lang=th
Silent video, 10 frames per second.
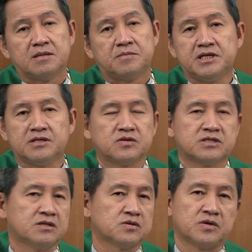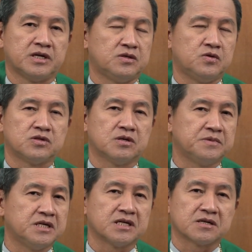พระเยซูเจ้าทรงเอ็นดูทั้ง
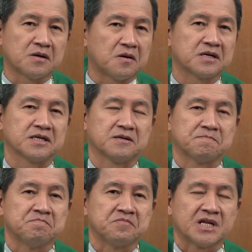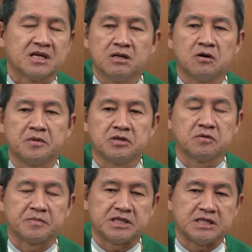พี่ทั้งน้องอะครับ แล้วเราไม่ต้
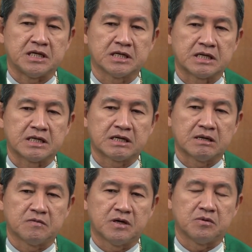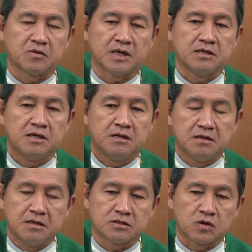องไปเถียงกันนะครับ ว่าบอกว่า
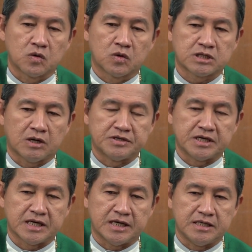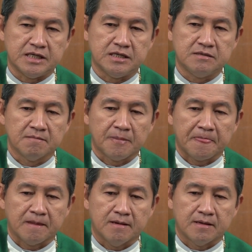เออตกลงจะเอาอยังไงดี
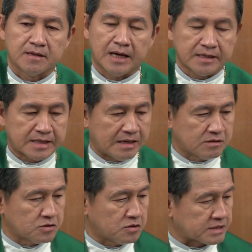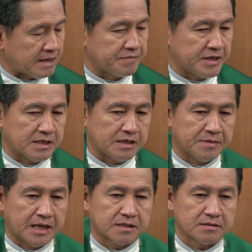งานการก็ต้องทำนะใน
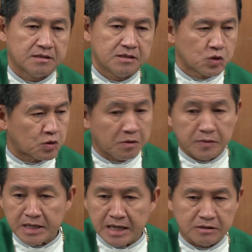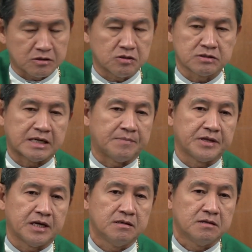บ้านสวดภาวนาก็ต้อง
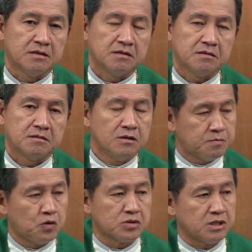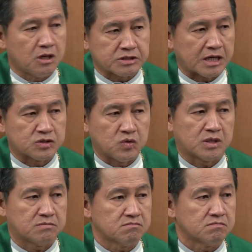ทำนะแล้วพวกหนึ่งเอาแต่สว
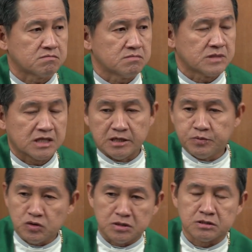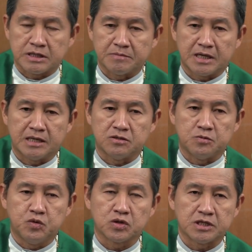ด อีกพวกหนึ่งทำงานอยู่
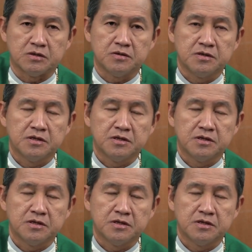พวกเดียว